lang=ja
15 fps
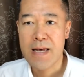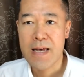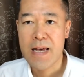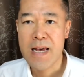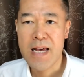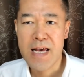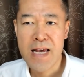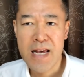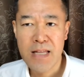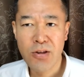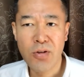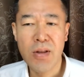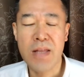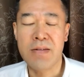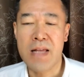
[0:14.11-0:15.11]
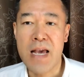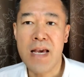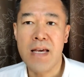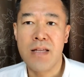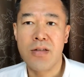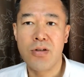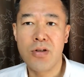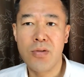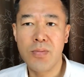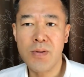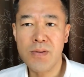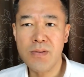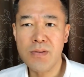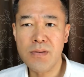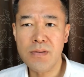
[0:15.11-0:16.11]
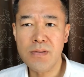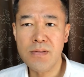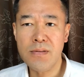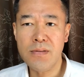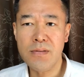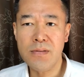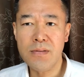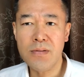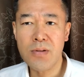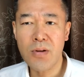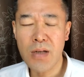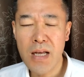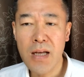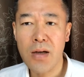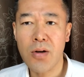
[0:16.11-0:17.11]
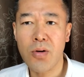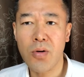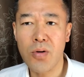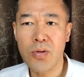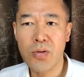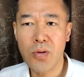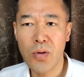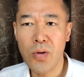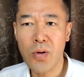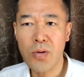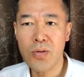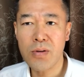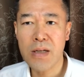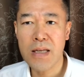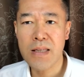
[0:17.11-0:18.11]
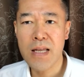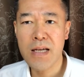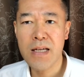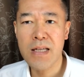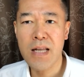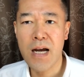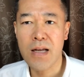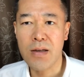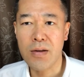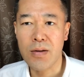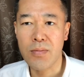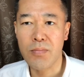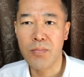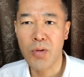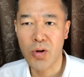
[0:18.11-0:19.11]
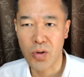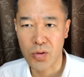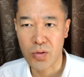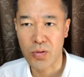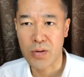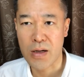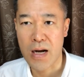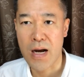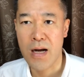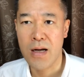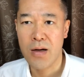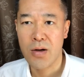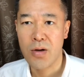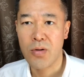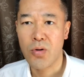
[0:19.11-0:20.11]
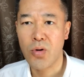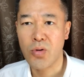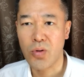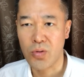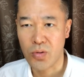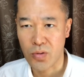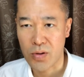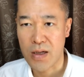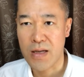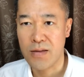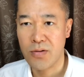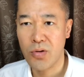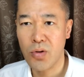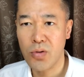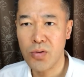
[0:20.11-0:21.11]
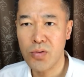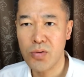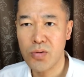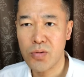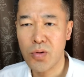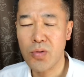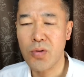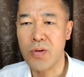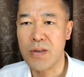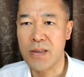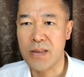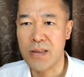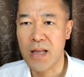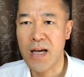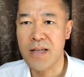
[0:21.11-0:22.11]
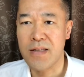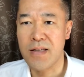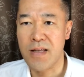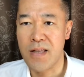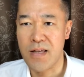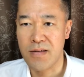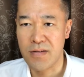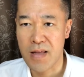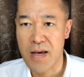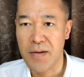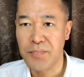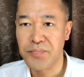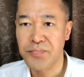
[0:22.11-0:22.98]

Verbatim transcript: えーとですね自分のねコントロールができないものとかこととかそういうことに対してですね